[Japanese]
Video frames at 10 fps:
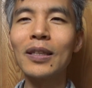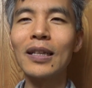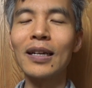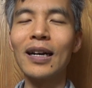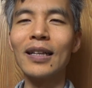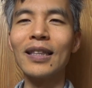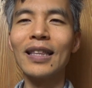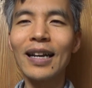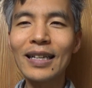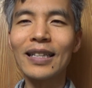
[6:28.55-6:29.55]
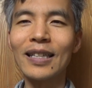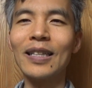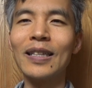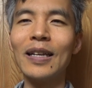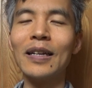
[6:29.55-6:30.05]
んなんないっ
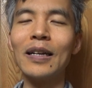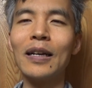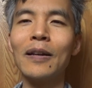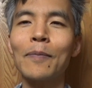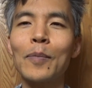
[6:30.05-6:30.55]
て